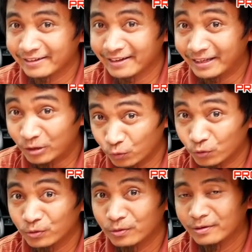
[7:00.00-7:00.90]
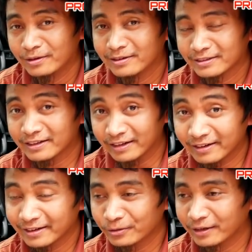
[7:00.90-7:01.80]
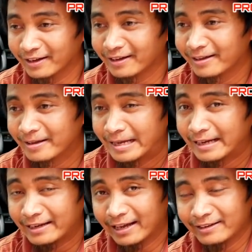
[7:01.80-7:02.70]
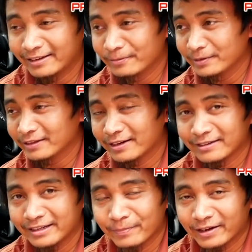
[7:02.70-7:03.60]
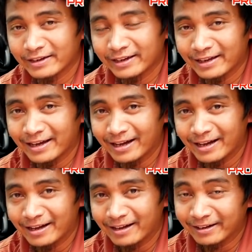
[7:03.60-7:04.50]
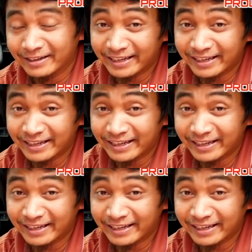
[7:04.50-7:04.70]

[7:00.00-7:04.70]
AC-nya itu seger gitu ya ganti aja filter AC-nya pakai yang